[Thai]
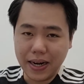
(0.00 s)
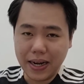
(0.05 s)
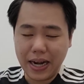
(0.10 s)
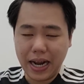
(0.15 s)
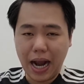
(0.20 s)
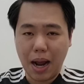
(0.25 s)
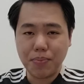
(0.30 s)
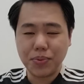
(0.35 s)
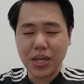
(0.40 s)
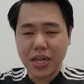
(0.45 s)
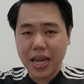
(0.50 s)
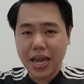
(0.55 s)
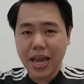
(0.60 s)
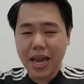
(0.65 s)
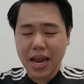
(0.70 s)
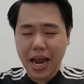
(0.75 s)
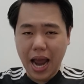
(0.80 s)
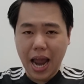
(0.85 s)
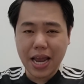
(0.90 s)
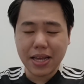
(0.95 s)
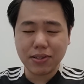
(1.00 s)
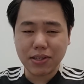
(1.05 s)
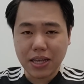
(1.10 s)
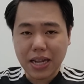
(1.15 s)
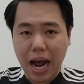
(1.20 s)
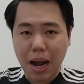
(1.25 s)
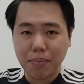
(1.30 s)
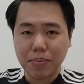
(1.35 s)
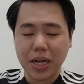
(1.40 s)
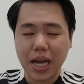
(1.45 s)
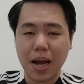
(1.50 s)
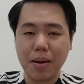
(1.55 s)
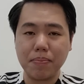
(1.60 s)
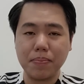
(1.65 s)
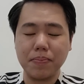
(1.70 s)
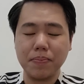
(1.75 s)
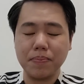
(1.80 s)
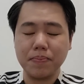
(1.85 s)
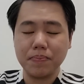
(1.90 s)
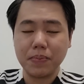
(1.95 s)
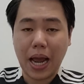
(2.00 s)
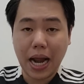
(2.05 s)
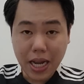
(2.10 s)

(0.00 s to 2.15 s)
ยนะครับ ทีนี้ไอ้สีดำครับอัน